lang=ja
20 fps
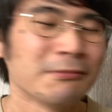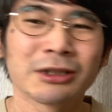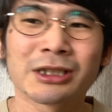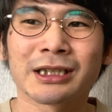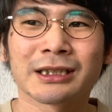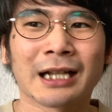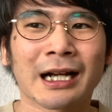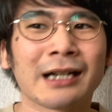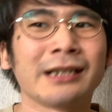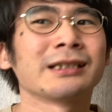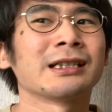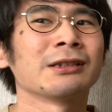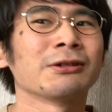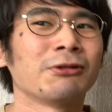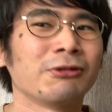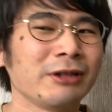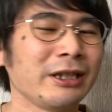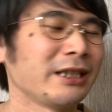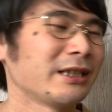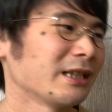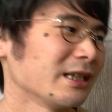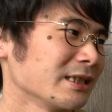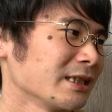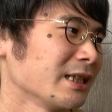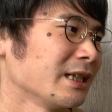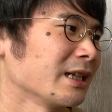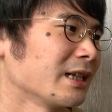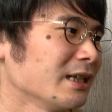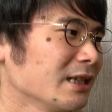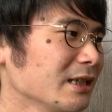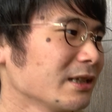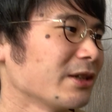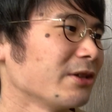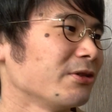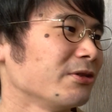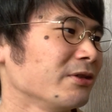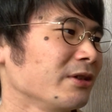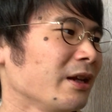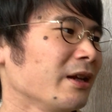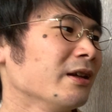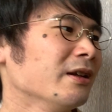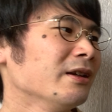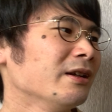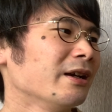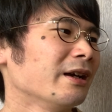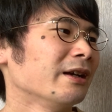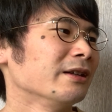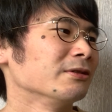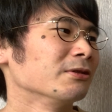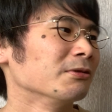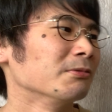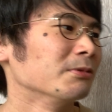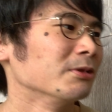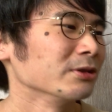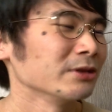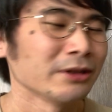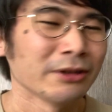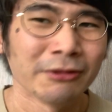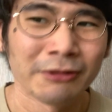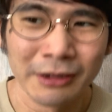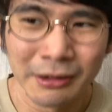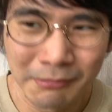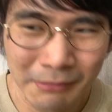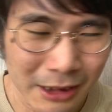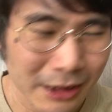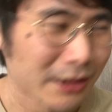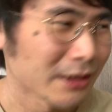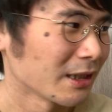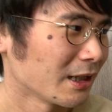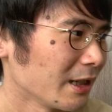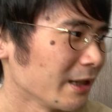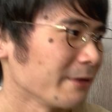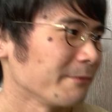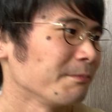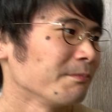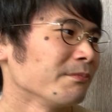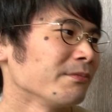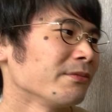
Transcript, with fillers: もしくは高井さんの方に行ったんじゃないかなというふうに、えと思っております。はい